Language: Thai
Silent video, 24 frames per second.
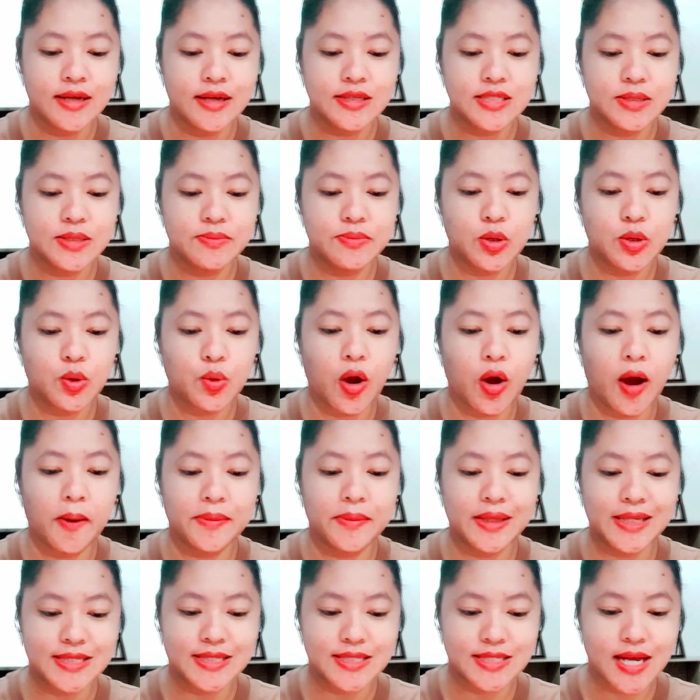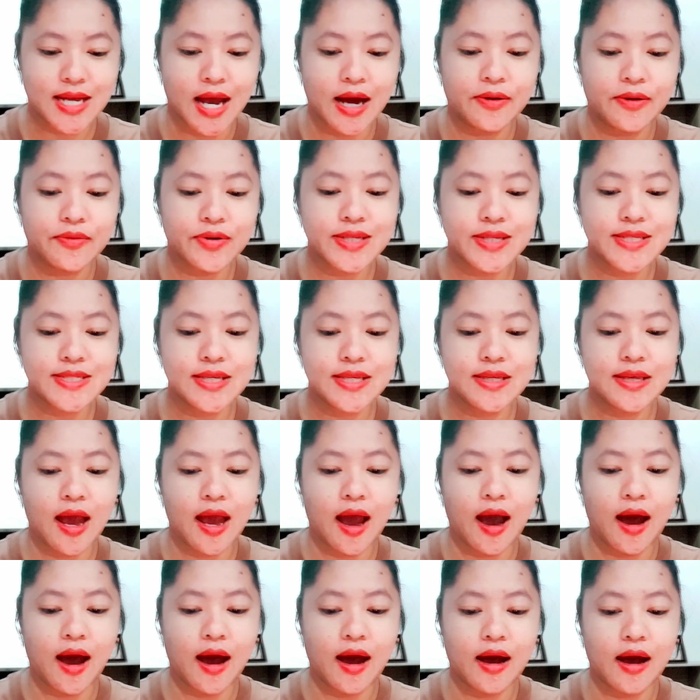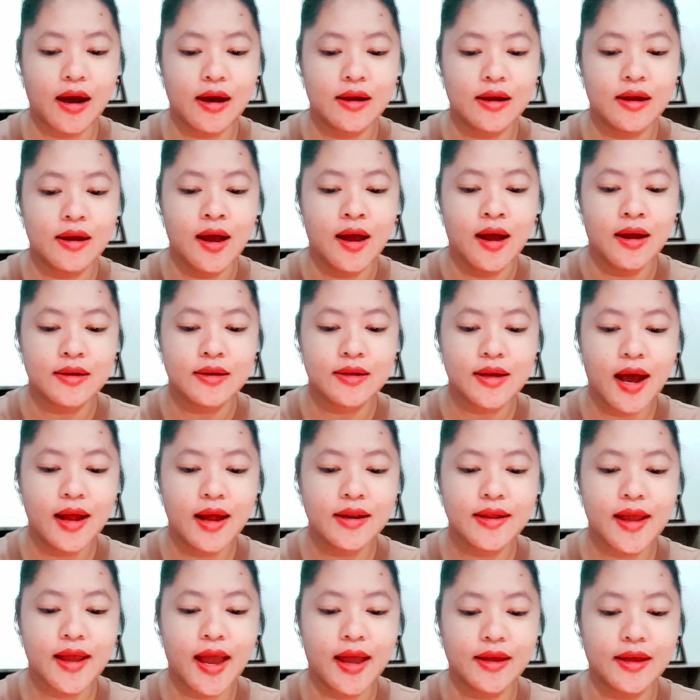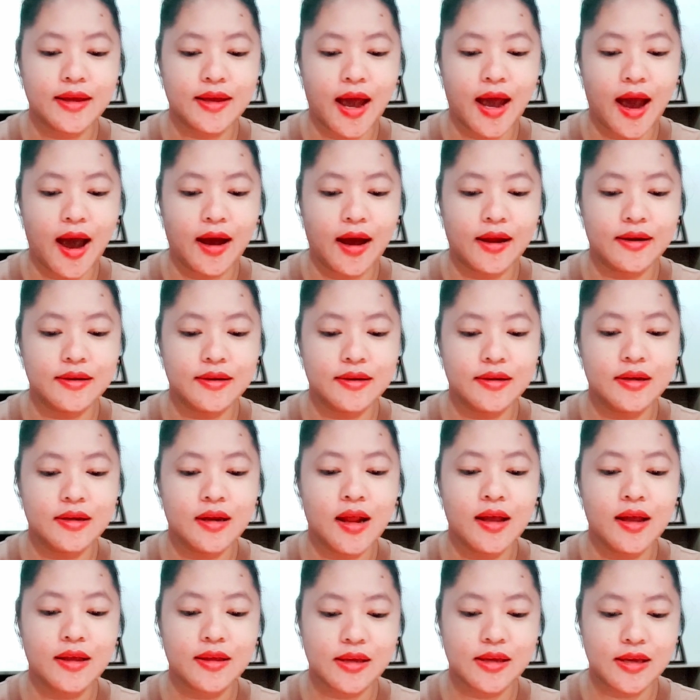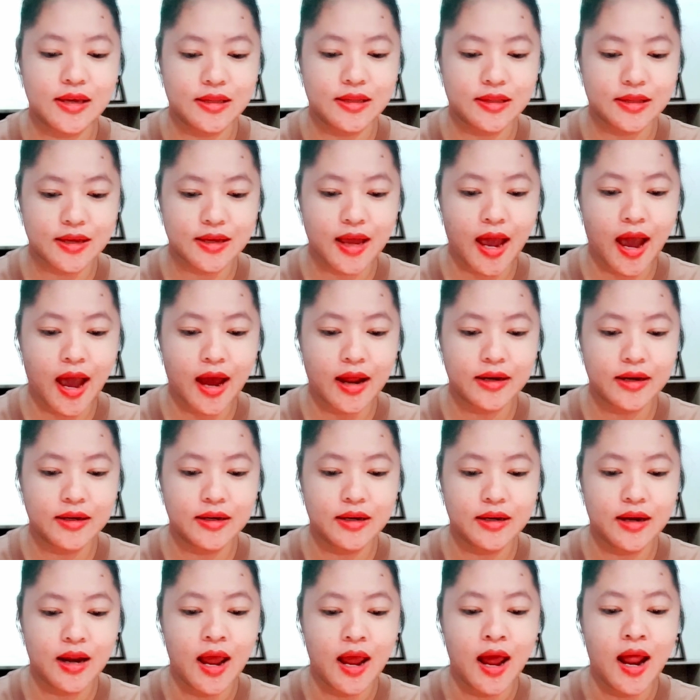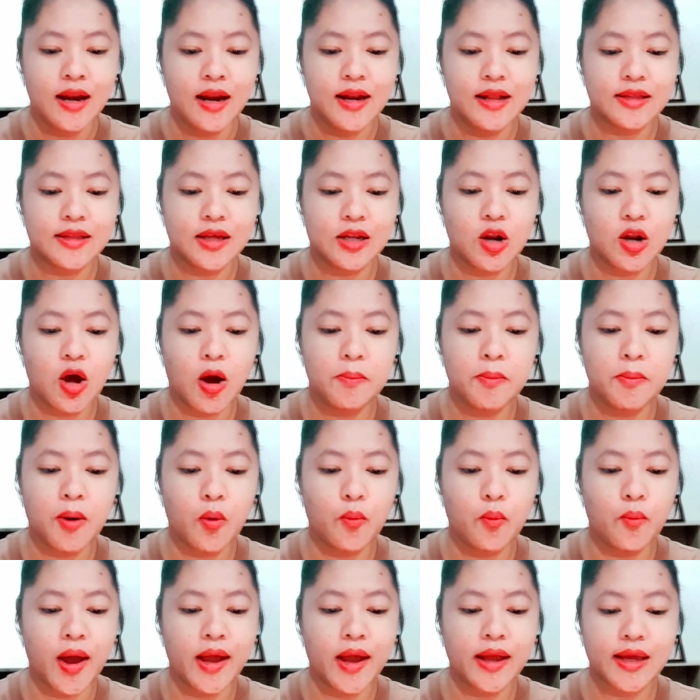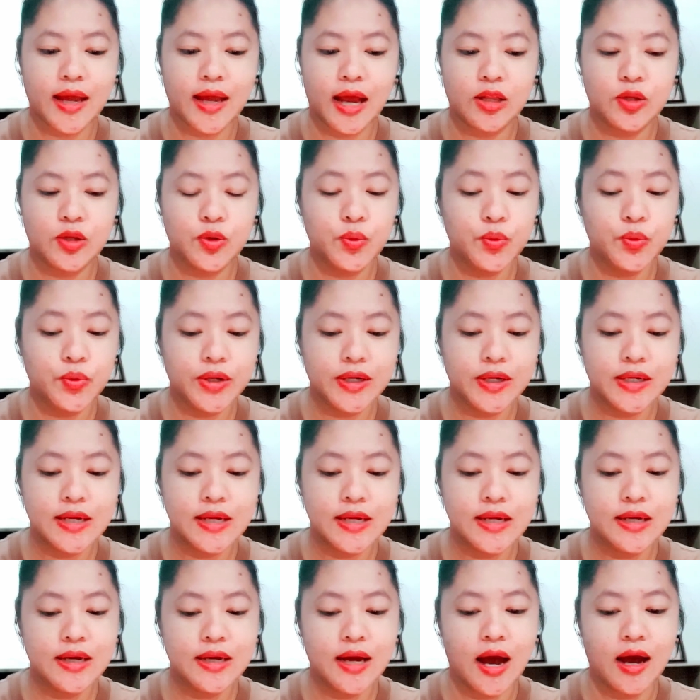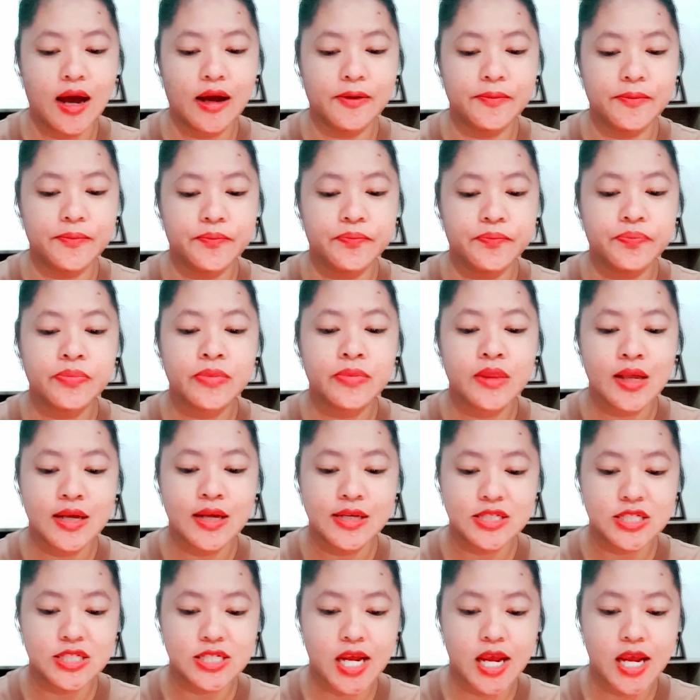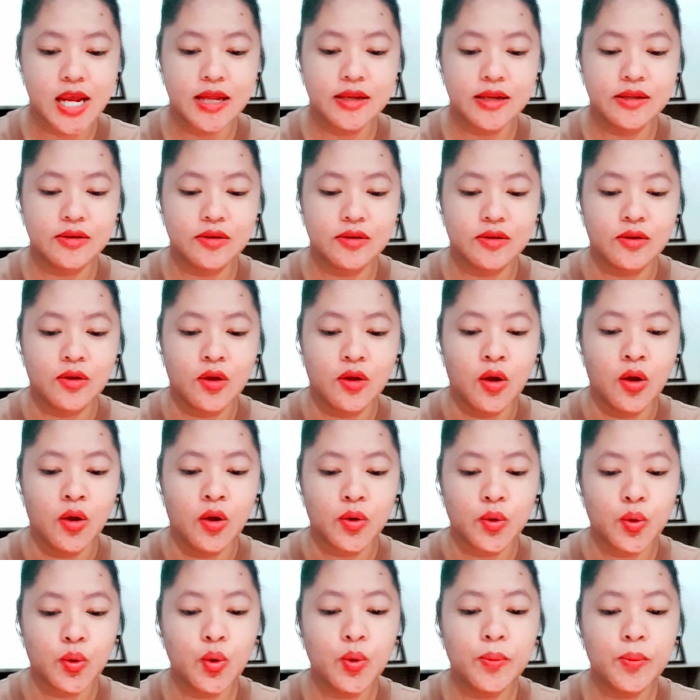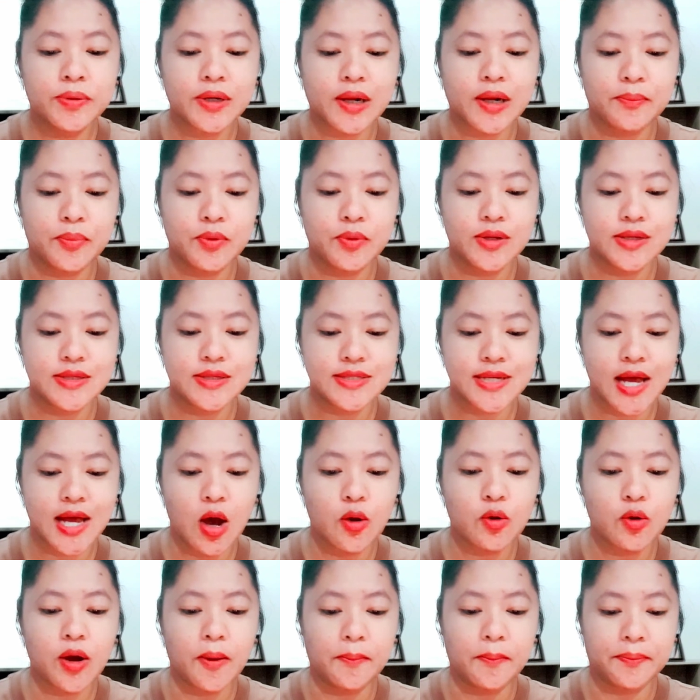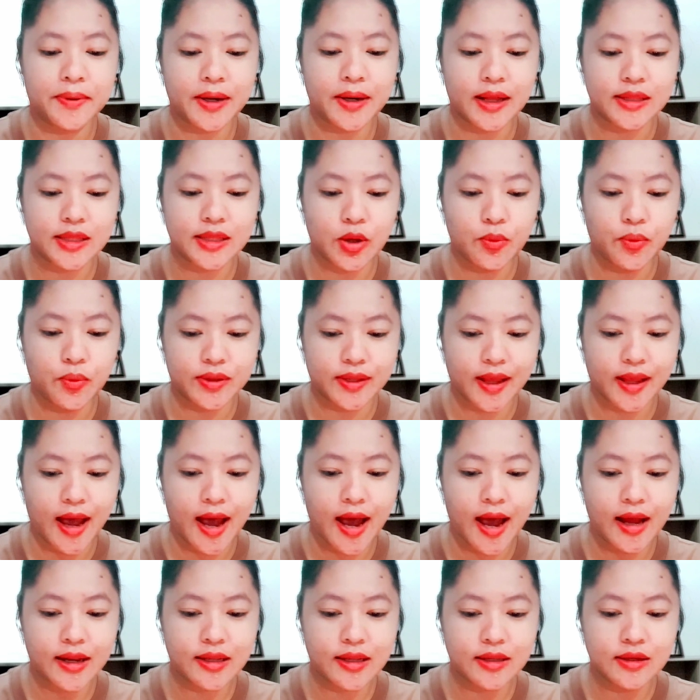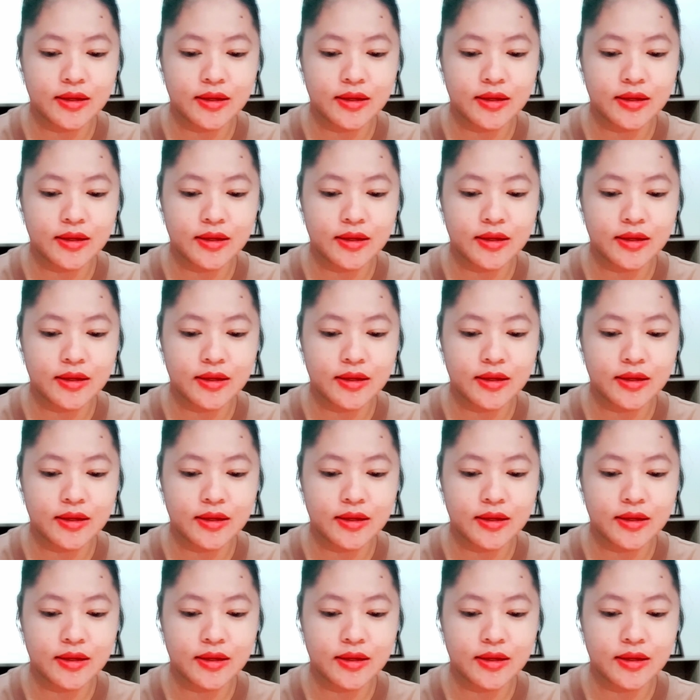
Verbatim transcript: จะมีความอิจฉาริษยา การแข่งขัน อีดกัน และทะเลาะเบาแว้งกันอยู่เนืองๆเช่น คู่พระพุทธเจ้ากับพระเทวทัต